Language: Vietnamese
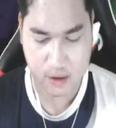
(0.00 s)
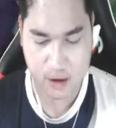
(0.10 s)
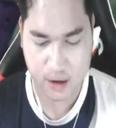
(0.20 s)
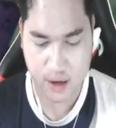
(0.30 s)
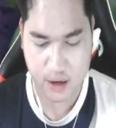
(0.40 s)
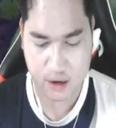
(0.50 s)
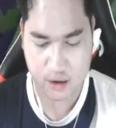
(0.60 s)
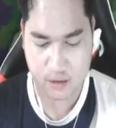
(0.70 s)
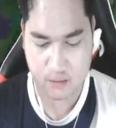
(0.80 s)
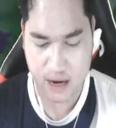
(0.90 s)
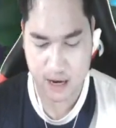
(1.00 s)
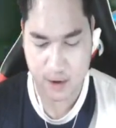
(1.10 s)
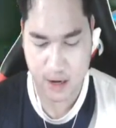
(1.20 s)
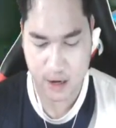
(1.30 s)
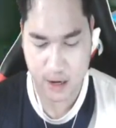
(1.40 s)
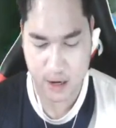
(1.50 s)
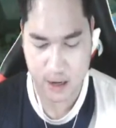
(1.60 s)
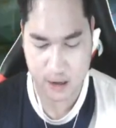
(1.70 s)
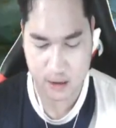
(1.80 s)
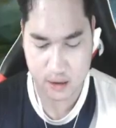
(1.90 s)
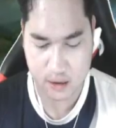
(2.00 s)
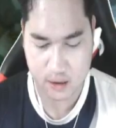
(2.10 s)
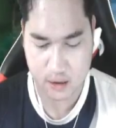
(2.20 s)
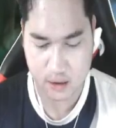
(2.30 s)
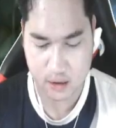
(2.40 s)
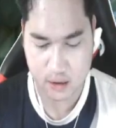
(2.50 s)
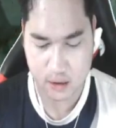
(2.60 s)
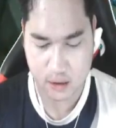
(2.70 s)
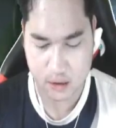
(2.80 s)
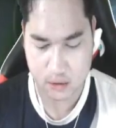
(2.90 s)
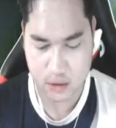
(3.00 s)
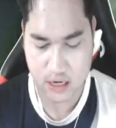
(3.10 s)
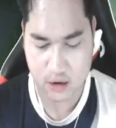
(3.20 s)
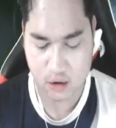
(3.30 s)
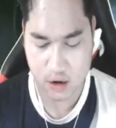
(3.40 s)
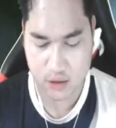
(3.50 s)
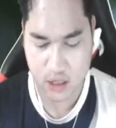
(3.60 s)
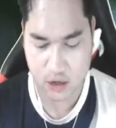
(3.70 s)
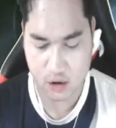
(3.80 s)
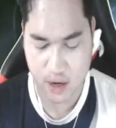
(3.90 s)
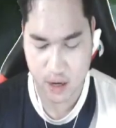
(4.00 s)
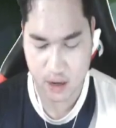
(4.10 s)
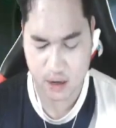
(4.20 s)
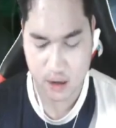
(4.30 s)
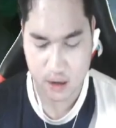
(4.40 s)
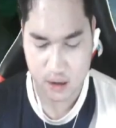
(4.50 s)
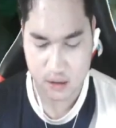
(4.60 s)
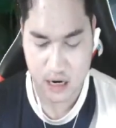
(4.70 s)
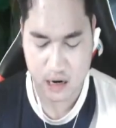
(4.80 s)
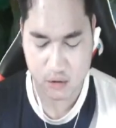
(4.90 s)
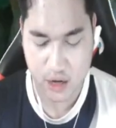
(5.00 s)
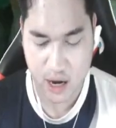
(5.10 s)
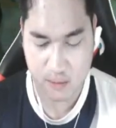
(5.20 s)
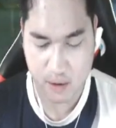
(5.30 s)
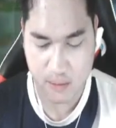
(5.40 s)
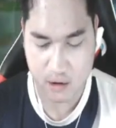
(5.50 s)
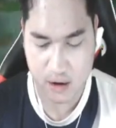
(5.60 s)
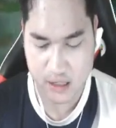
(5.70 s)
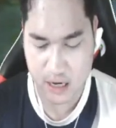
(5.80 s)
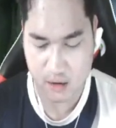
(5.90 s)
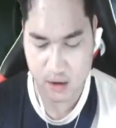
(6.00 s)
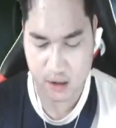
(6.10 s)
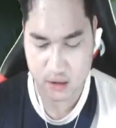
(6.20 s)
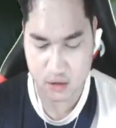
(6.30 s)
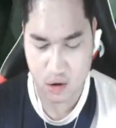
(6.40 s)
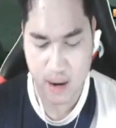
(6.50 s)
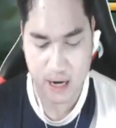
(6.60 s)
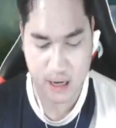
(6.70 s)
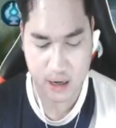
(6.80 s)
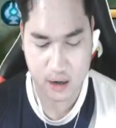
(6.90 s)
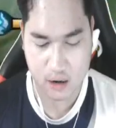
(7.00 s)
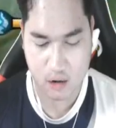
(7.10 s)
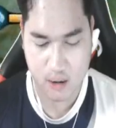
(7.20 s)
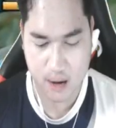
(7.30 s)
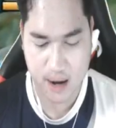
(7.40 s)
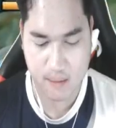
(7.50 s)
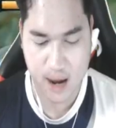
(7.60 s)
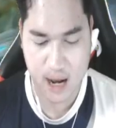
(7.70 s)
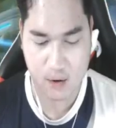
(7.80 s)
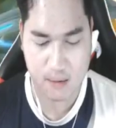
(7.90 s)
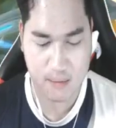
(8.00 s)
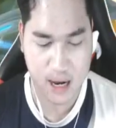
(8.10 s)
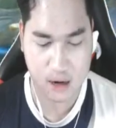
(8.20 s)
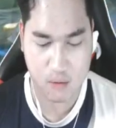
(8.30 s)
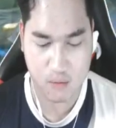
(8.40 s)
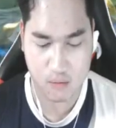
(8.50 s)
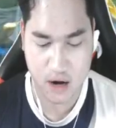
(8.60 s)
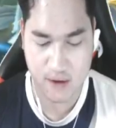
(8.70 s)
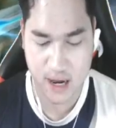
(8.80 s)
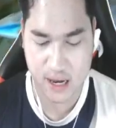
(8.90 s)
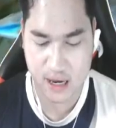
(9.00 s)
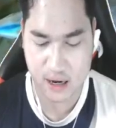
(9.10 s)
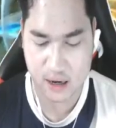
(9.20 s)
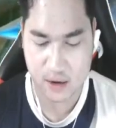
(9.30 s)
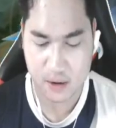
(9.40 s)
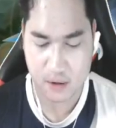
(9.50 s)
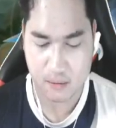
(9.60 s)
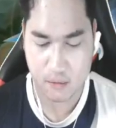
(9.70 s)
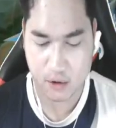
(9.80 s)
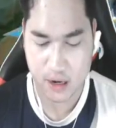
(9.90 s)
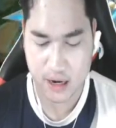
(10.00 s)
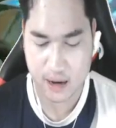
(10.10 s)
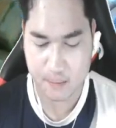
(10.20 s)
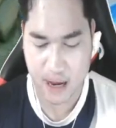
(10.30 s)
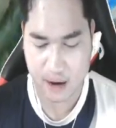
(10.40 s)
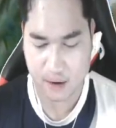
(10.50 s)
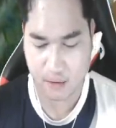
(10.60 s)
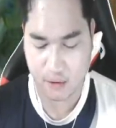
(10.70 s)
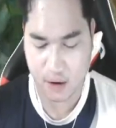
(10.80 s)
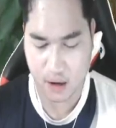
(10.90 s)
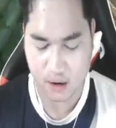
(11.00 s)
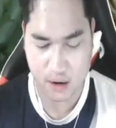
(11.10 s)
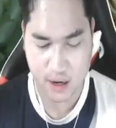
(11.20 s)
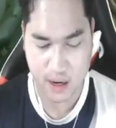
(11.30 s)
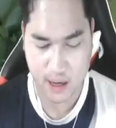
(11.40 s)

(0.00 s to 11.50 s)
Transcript: được hàng kia nhìn bạn lên về khang kia hả cái trai gì long kia một cái nhóm ấy trai long kia han miếng máu nữa trai long này rồi ăn tí rồi ăn bán bán rồi ăn bán không đánh vay kia chẳng buổi từ làn vàng rồi đùa ok